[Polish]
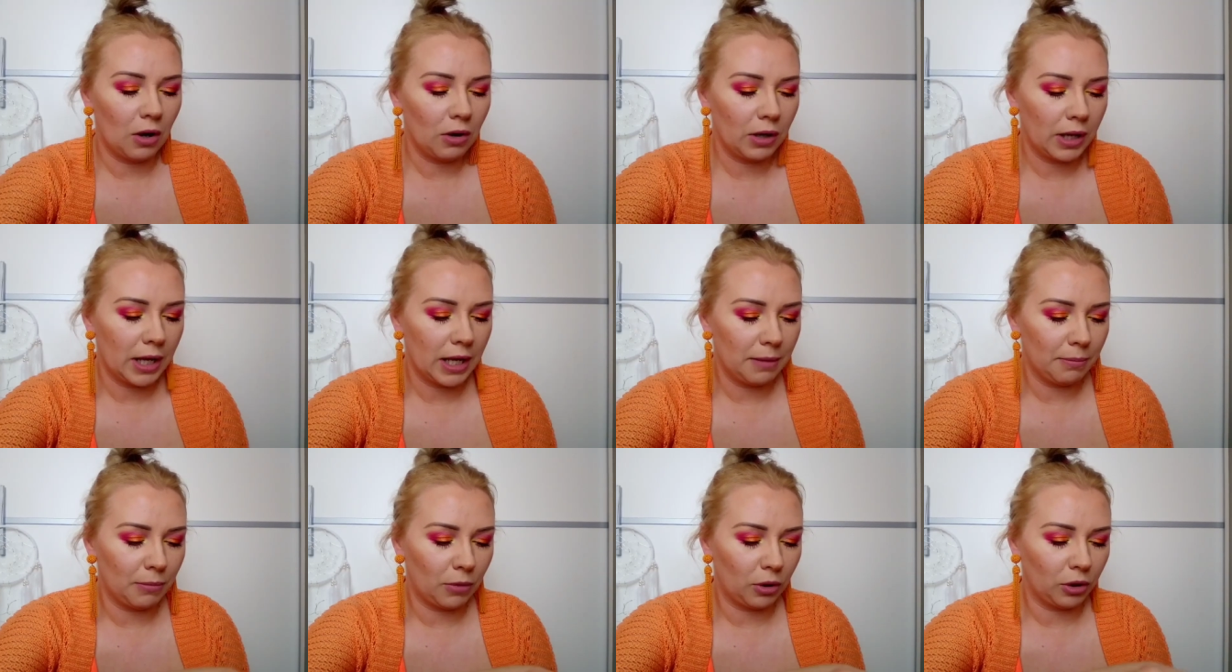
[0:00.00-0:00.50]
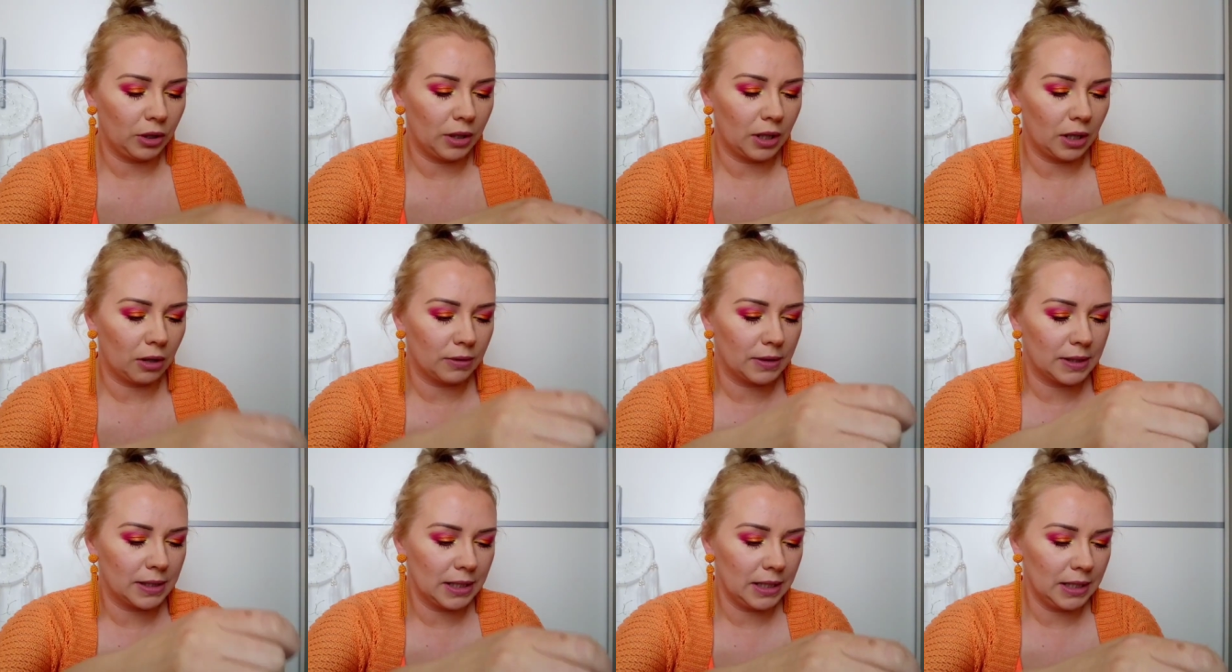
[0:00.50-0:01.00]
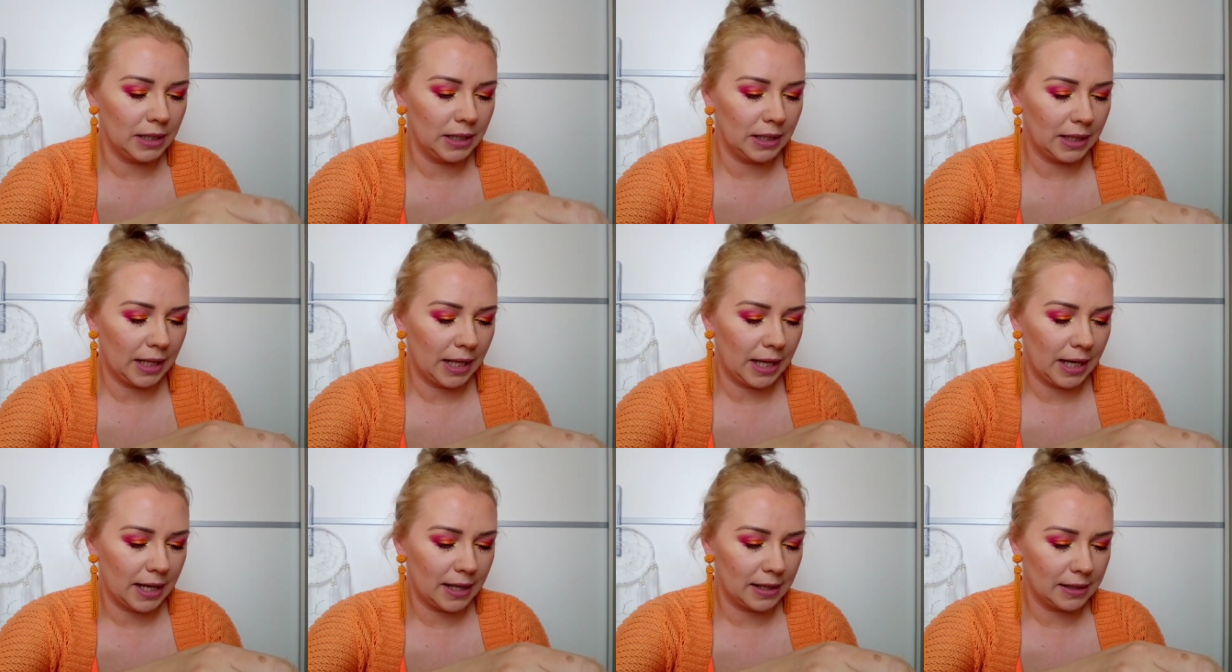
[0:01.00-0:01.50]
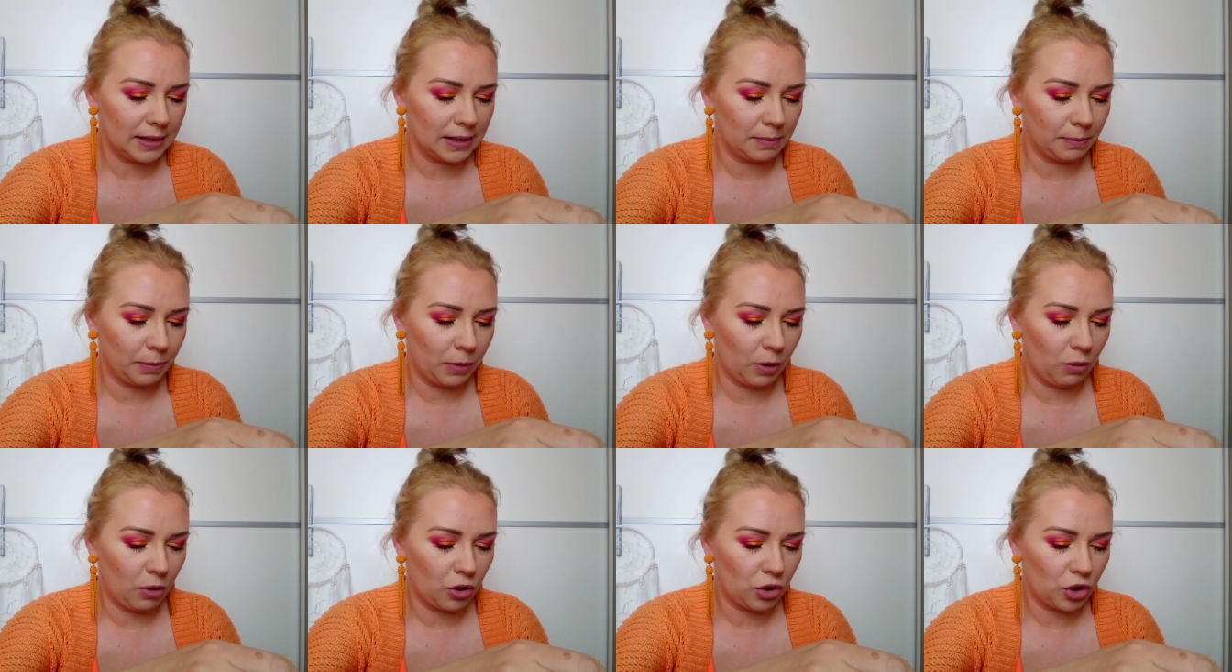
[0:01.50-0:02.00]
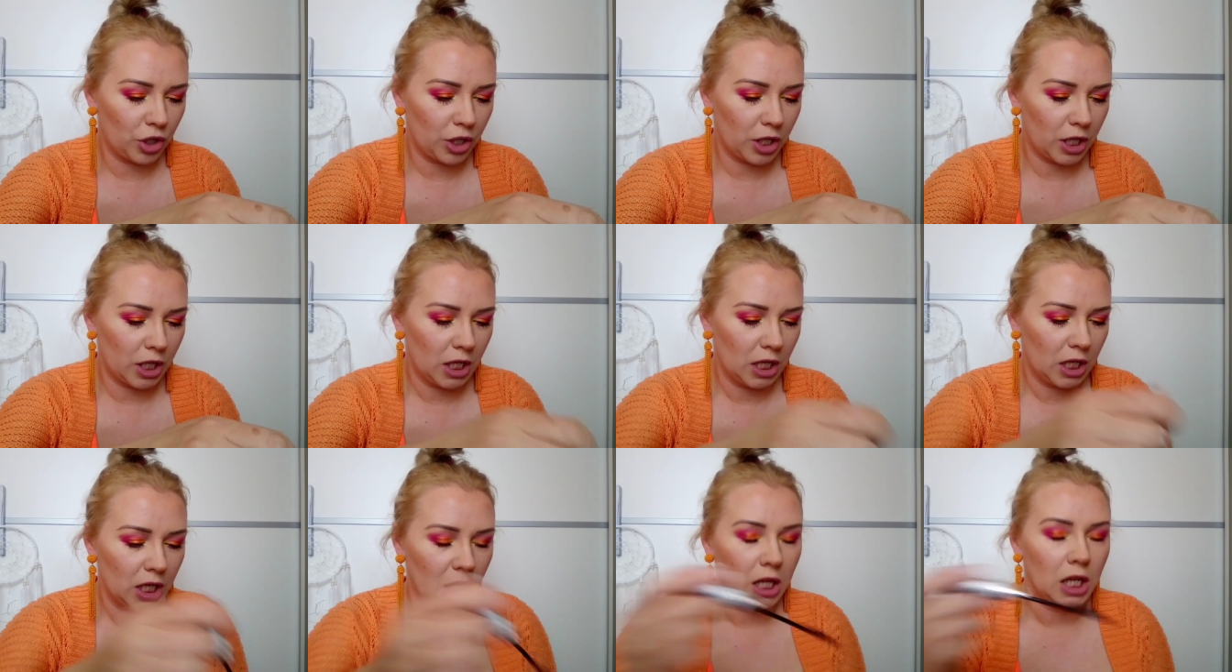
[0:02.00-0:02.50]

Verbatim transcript: Ok, moi drodzy, i teraz położę